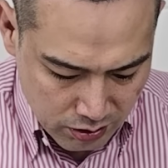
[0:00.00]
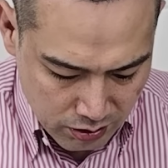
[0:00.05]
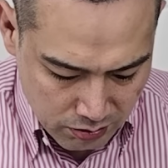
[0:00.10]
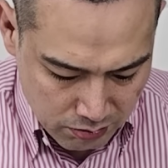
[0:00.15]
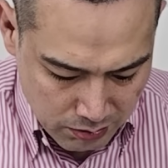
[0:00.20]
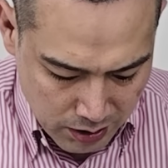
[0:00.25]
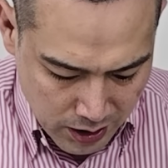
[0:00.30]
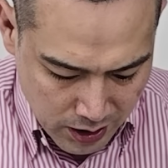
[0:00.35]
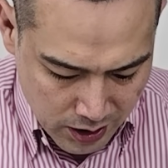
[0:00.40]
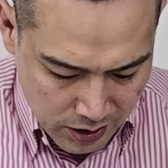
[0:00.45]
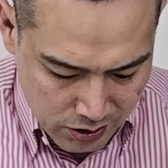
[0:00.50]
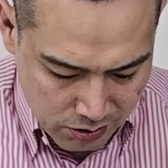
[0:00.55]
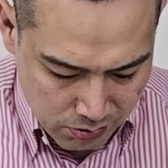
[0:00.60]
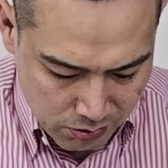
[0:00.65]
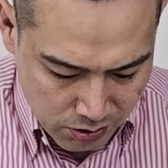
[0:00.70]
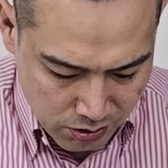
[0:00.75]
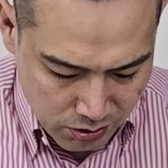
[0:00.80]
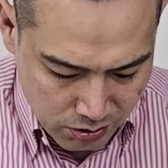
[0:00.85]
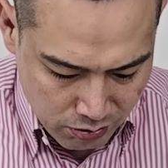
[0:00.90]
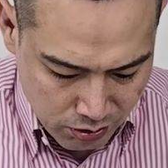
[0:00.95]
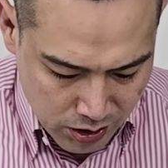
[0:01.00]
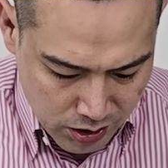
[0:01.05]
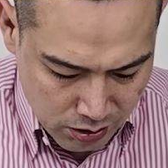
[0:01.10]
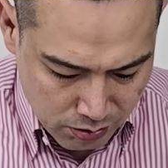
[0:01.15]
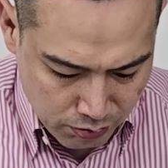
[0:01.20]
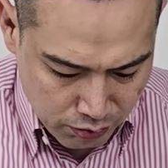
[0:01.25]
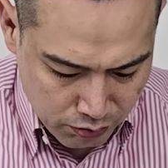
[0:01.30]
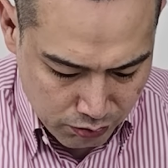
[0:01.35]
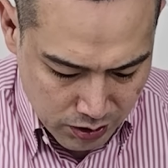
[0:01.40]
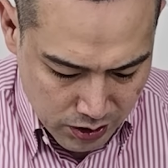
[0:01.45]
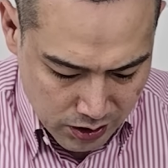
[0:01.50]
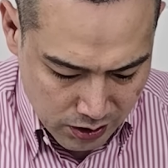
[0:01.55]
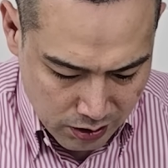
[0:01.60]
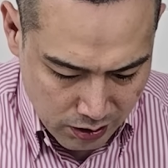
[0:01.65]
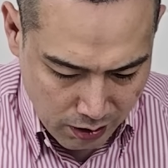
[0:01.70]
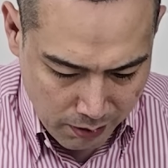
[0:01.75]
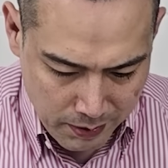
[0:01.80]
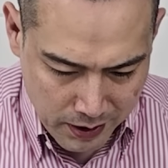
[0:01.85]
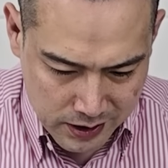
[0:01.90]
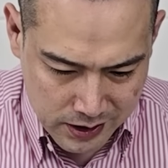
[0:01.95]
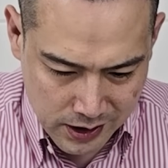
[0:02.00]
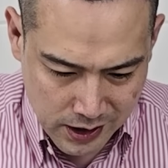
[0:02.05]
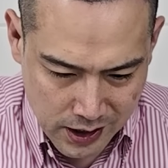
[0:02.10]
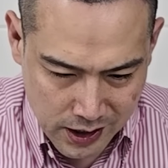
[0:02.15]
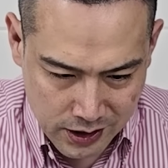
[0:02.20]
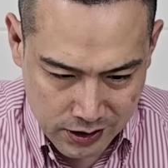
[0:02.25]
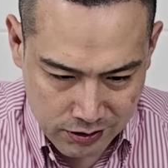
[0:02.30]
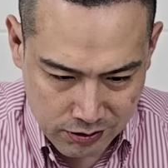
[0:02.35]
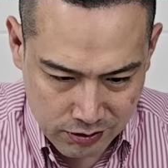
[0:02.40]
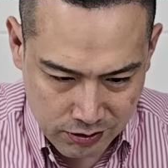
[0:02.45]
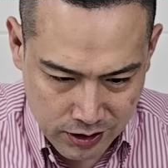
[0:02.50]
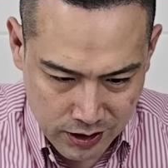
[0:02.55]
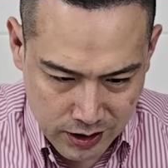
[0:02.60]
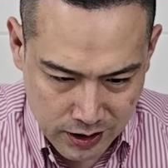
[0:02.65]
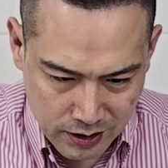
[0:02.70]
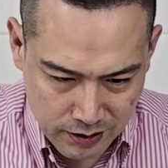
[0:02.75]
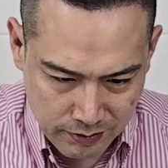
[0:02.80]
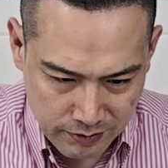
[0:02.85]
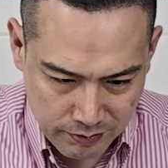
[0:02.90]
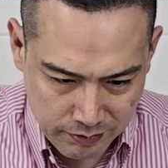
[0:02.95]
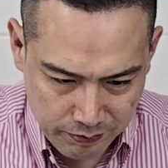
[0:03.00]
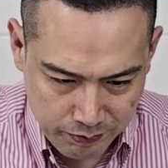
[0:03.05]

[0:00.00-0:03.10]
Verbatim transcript: 망가지면 화장품 회사는 다 박살나는 거야.